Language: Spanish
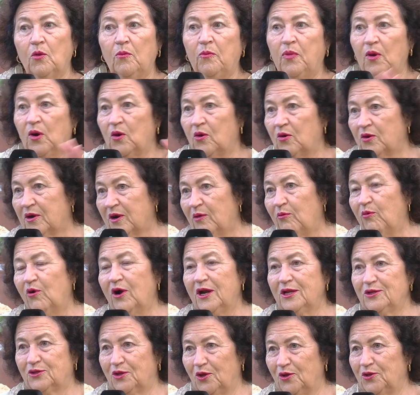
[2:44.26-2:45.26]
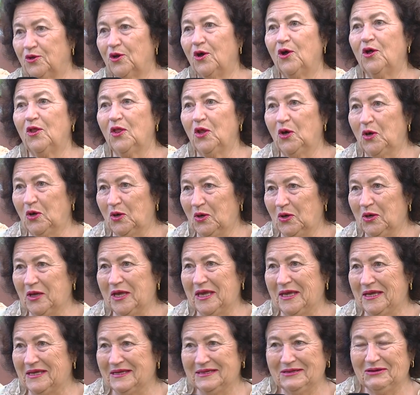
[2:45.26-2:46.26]
un poco revuelto todo
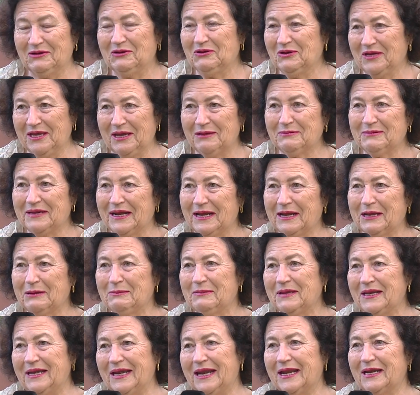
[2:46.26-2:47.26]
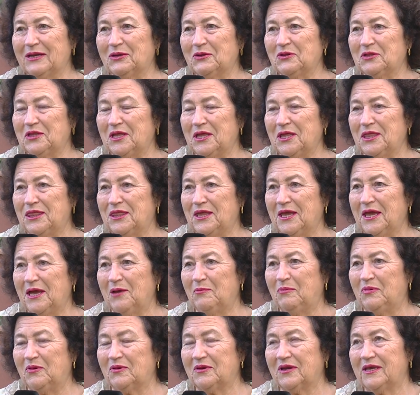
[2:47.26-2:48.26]
hoy. habrá que ver las
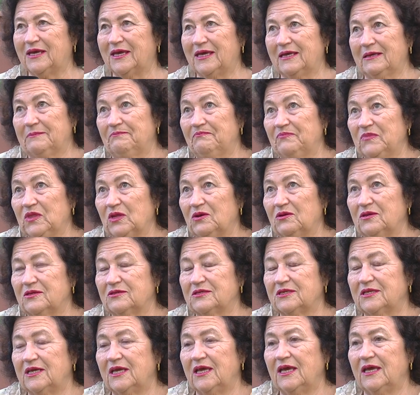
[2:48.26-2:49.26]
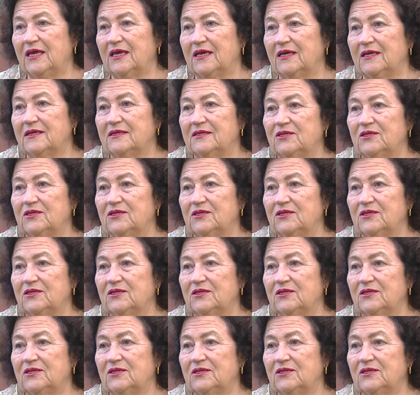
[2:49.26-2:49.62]
noticias porque no lo sé.